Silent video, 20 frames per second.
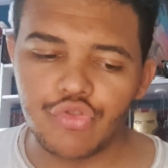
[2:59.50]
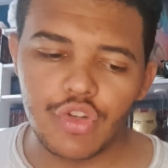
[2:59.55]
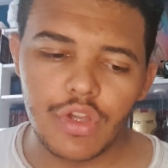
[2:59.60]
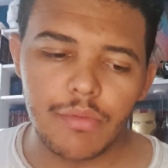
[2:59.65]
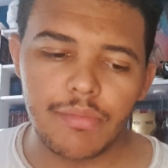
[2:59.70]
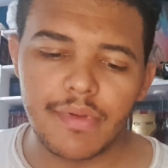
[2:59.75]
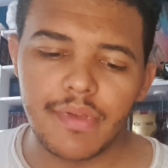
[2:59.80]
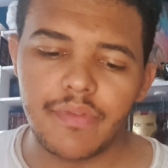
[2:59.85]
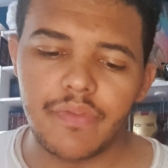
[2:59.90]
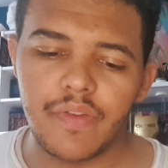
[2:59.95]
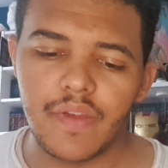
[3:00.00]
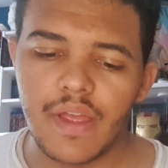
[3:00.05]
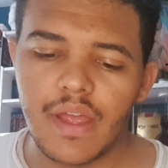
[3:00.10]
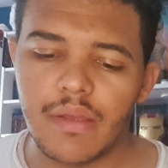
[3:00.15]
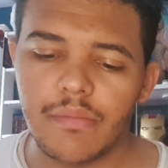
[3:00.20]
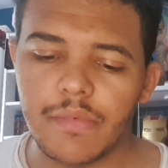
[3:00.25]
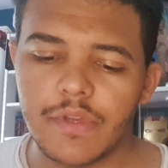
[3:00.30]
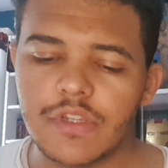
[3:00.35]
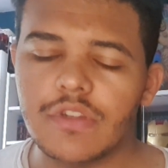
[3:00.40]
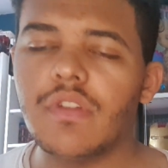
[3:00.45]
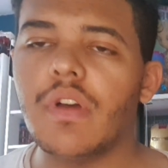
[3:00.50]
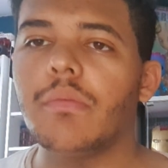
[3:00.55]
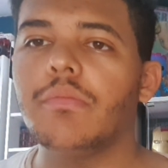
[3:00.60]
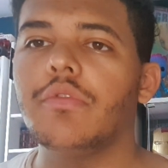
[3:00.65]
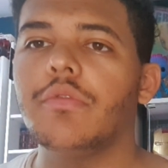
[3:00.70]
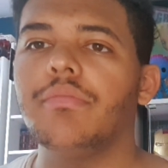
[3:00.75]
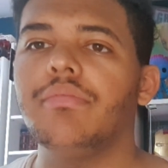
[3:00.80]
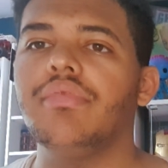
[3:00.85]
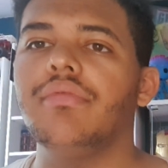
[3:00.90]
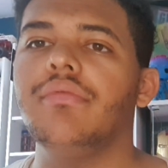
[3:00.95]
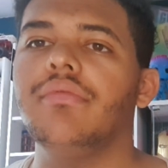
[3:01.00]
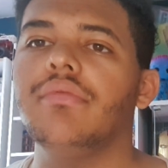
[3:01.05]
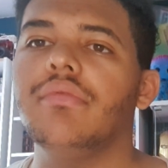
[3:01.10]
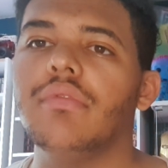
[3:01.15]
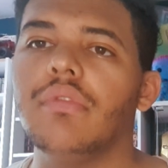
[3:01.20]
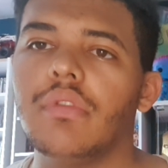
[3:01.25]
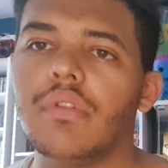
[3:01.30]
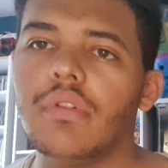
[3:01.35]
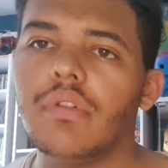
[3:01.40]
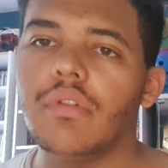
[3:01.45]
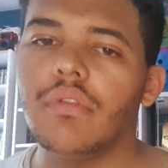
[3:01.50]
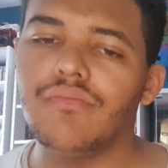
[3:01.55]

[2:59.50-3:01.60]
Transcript: J'aurais préféré un méchant un peu plus